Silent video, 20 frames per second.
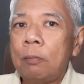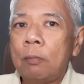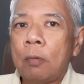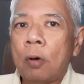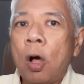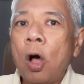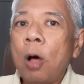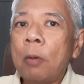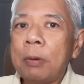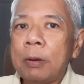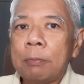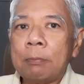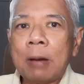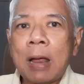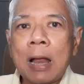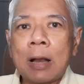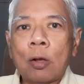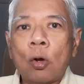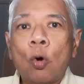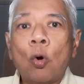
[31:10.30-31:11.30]
ข้อผิดพ
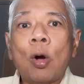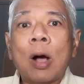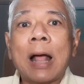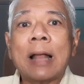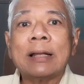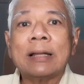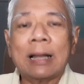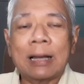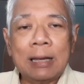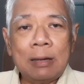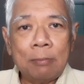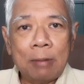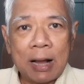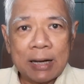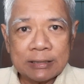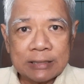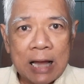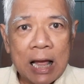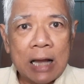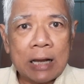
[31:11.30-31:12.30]
ลาดขององค์การสันนิบาต
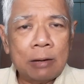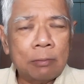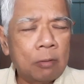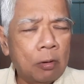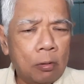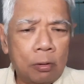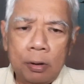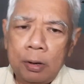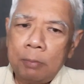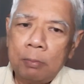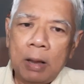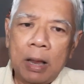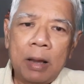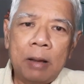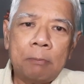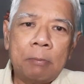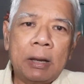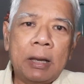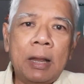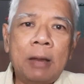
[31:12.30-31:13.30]
ชาติเนี่ยบอกเอ้ย
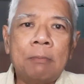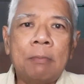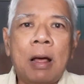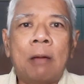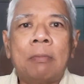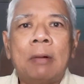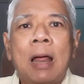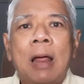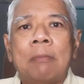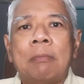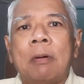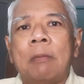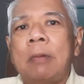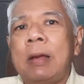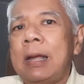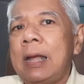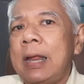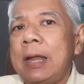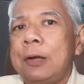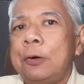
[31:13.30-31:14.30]
ประเทศมหาอำนาจมัน
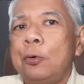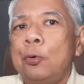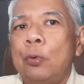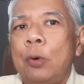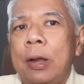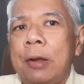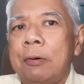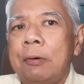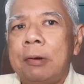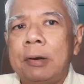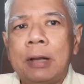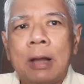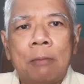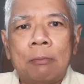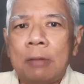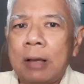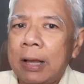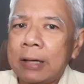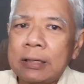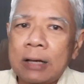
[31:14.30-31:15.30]
ไม่เล่นด้วยเอ้ย
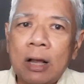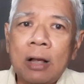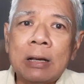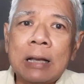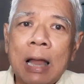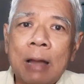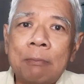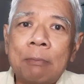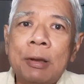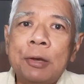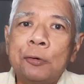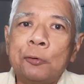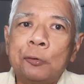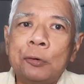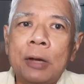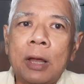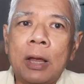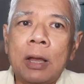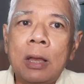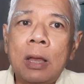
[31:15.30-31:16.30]
ทำไงฉันก็ดันไม่อยู่
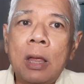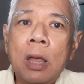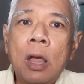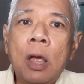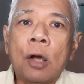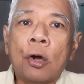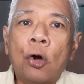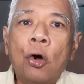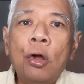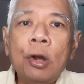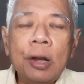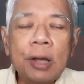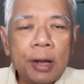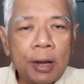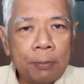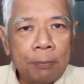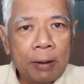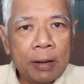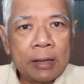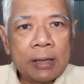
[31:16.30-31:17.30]
เนี่ยก็เลย
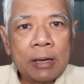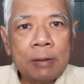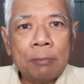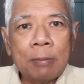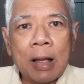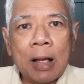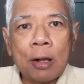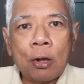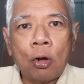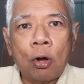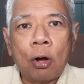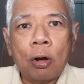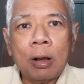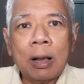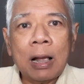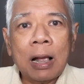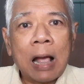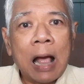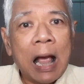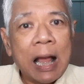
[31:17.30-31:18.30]
เป็นที่มาของ
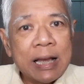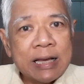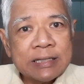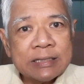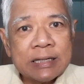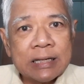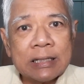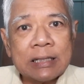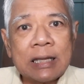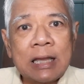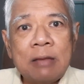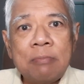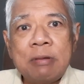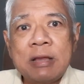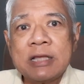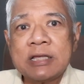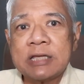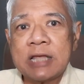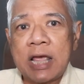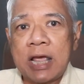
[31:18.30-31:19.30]
ให้สิทธิ
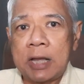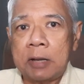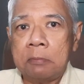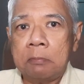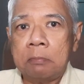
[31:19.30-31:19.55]
พิเศษ